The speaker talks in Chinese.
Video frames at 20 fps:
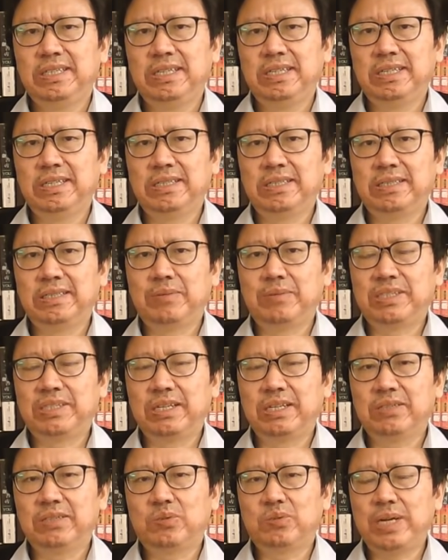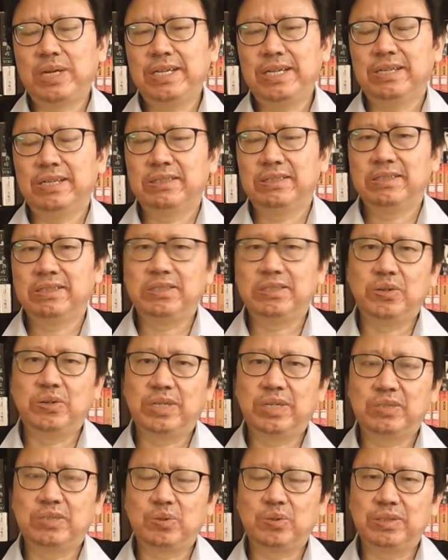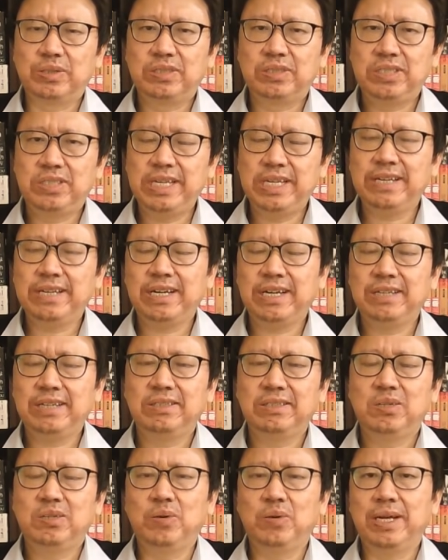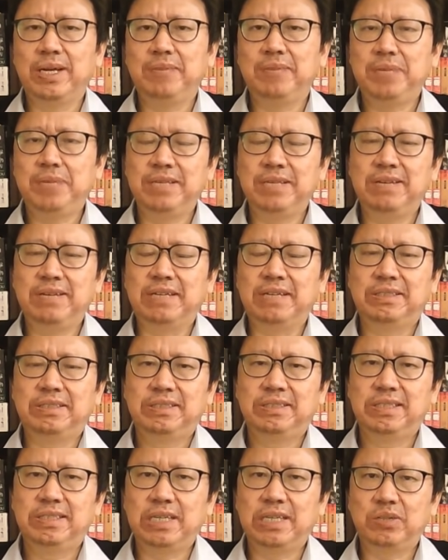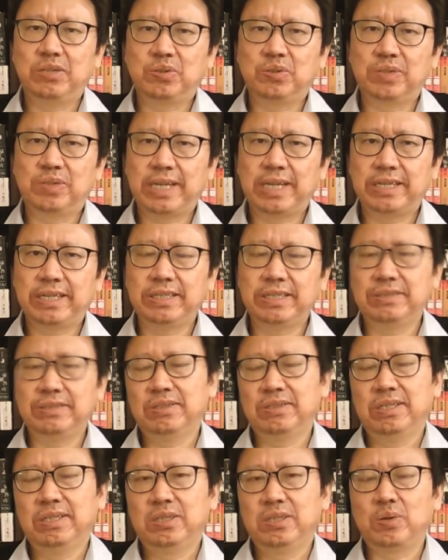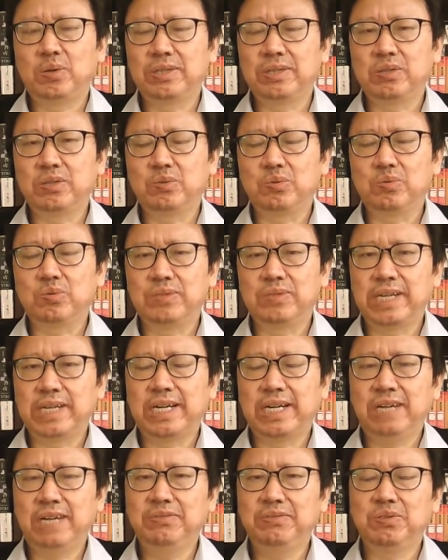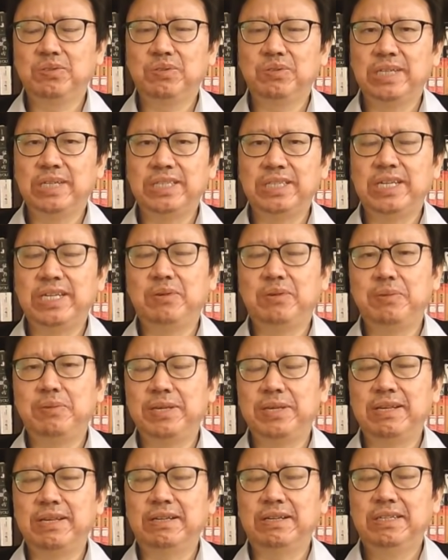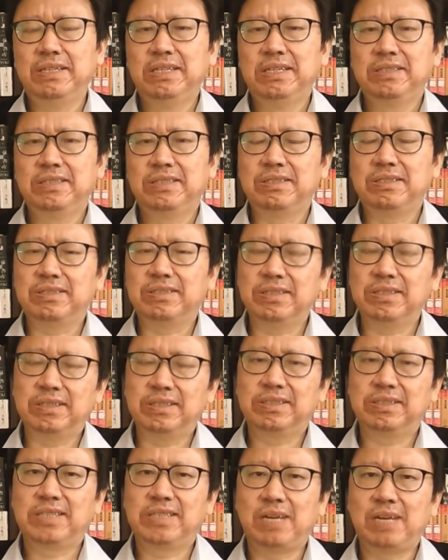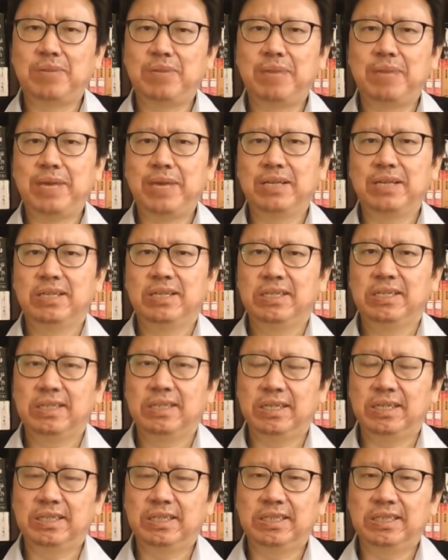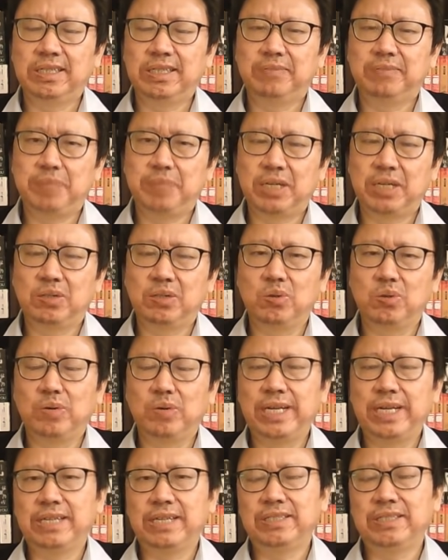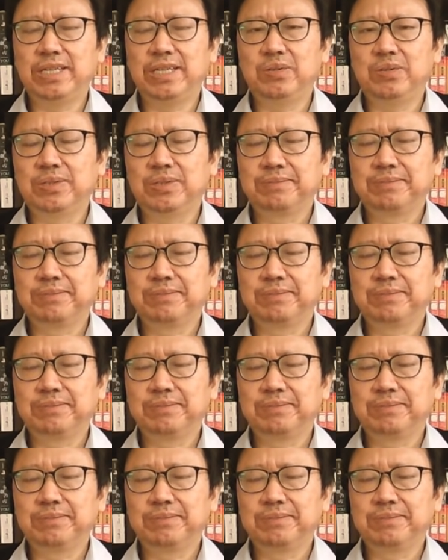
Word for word: 呃，那么这个专列有可能说接他回平壤，也就是说他可能动了手术，在康复中可以接回平壤，这是他们那边呃可能比较乐观的一个结果。